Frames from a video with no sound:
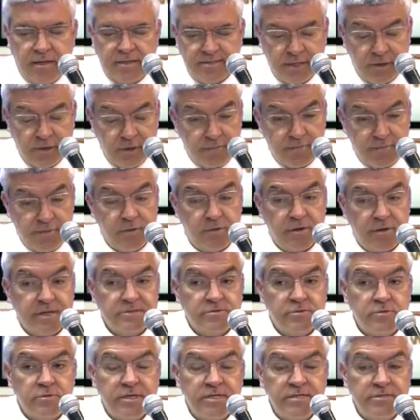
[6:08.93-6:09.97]
Señor mío
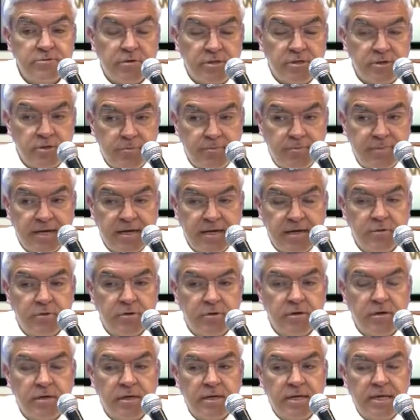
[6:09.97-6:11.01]
Jesucristo, el yo pecador,